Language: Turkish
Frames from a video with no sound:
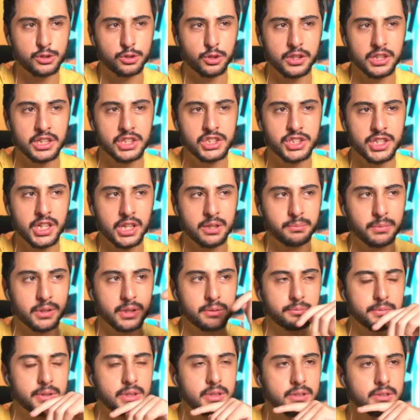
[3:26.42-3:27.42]
sonra da hiç
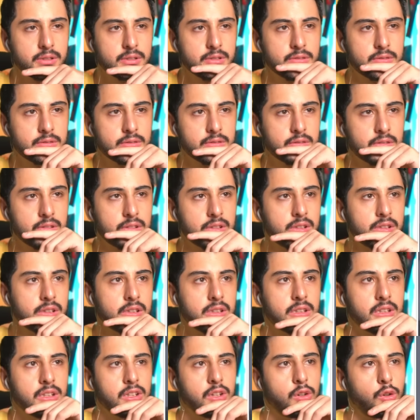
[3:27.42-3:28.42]
çekmedim.
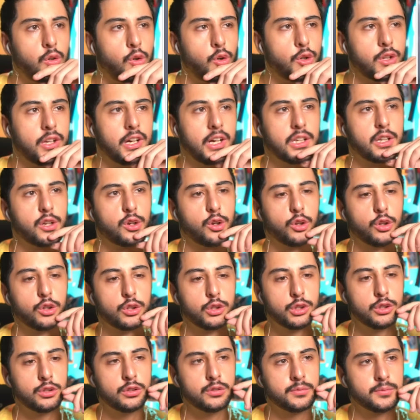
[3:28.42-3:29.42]
O olaylar
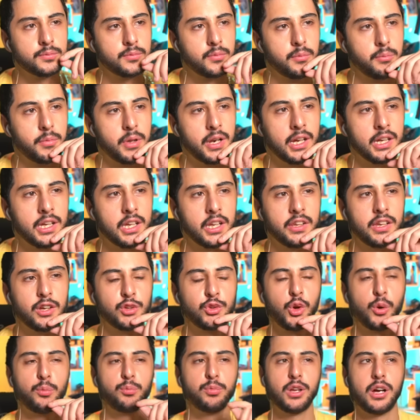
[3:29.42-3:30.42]
oldu. Merak edenler
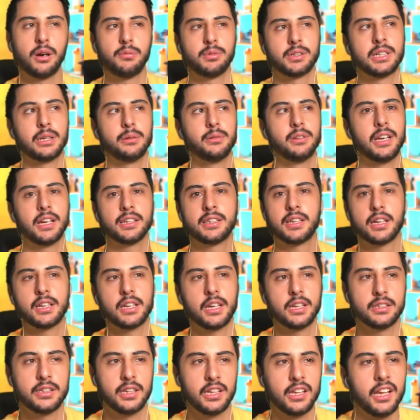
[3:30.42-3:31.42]
toplu bakabilirler.
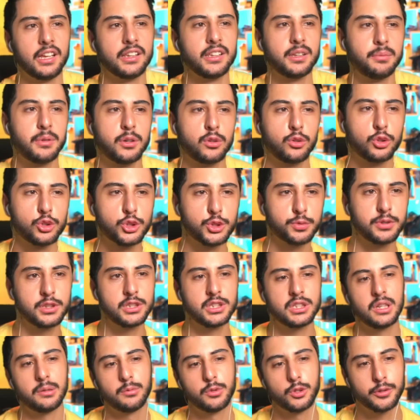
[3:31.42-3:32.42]
Tekrar dillendirmek, konuşmak
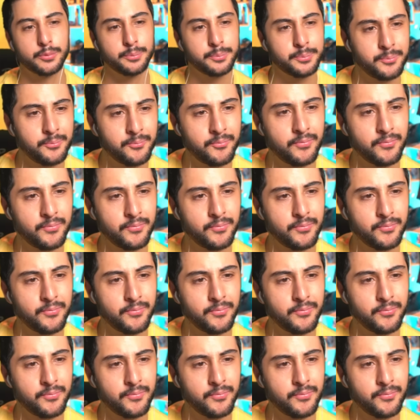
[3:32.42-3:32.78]
istemiyorum.